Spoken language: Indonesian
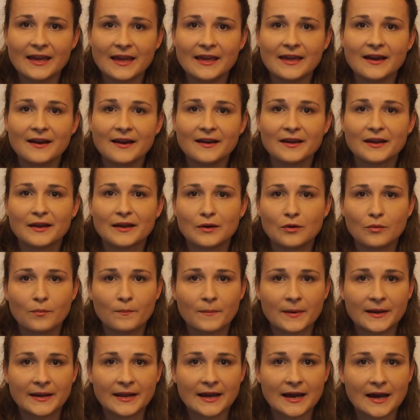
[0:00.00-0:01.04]
yang
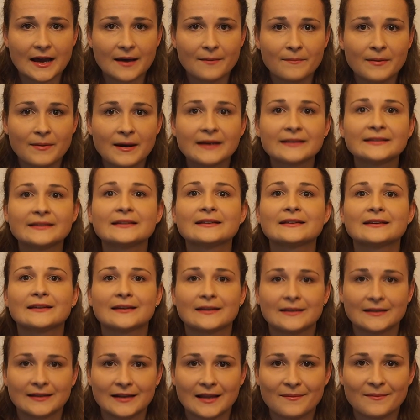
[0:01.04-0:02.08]
hidup pada abad
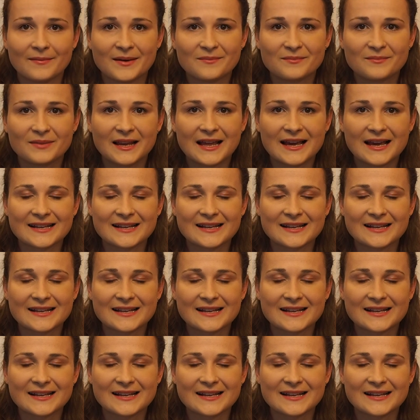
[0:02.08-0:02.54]
ke-18.